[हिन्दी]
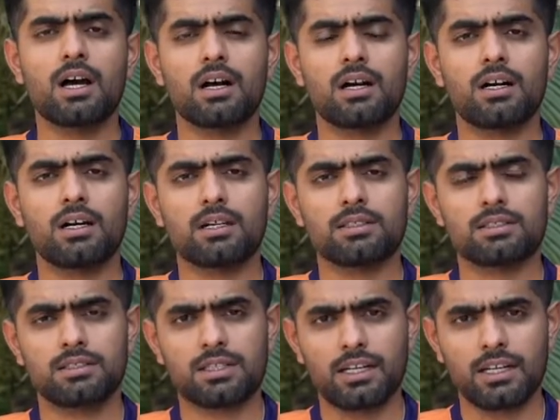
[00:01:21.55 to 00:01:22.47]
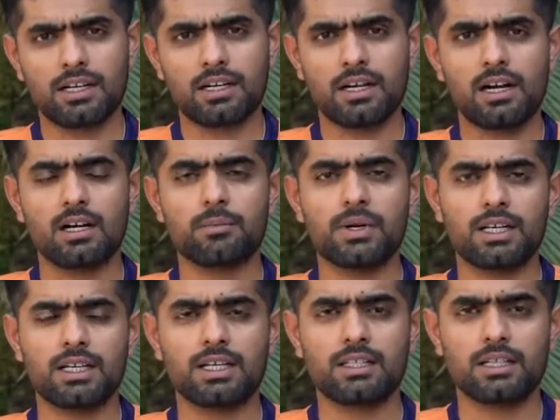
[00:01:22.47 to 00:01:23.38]
श्रीलंका
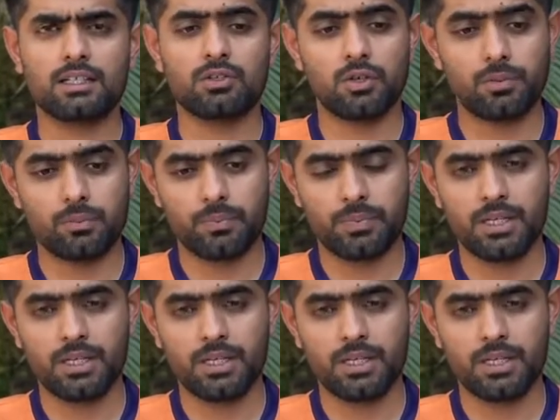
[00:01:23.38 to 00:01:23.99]
बांग्लादेश और